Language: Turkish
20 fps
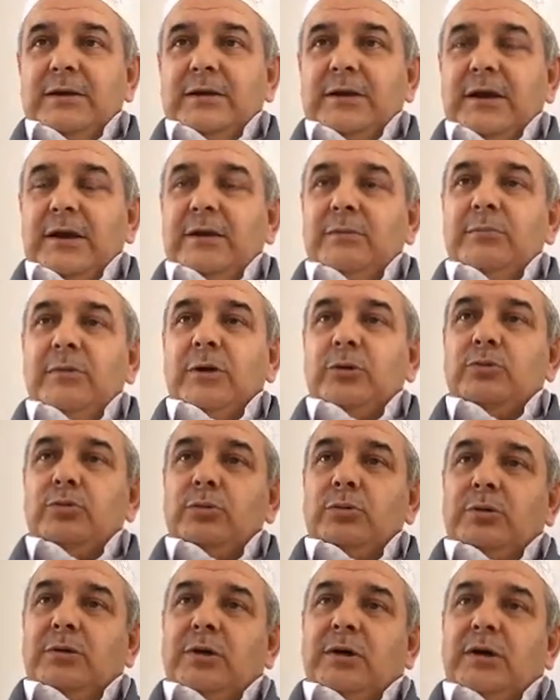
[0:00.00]

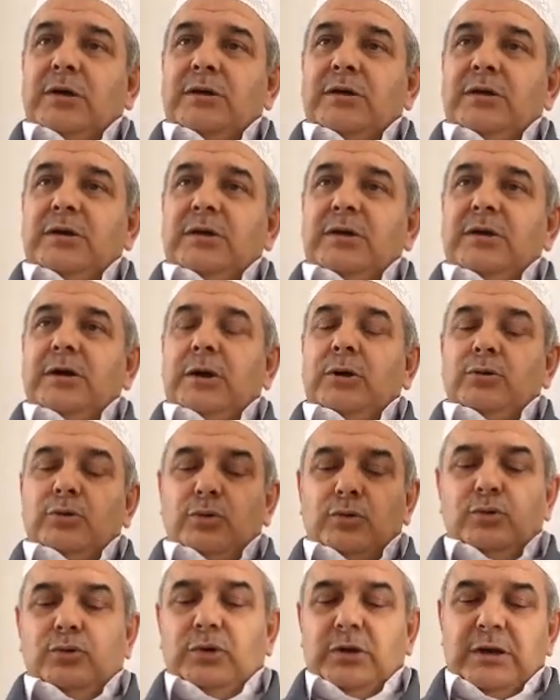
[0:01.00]
Kelimetullahi hiyel
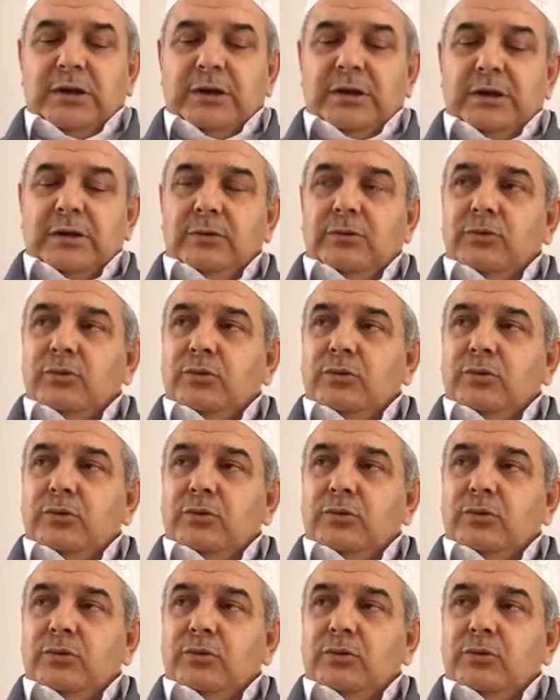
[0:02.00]
ule,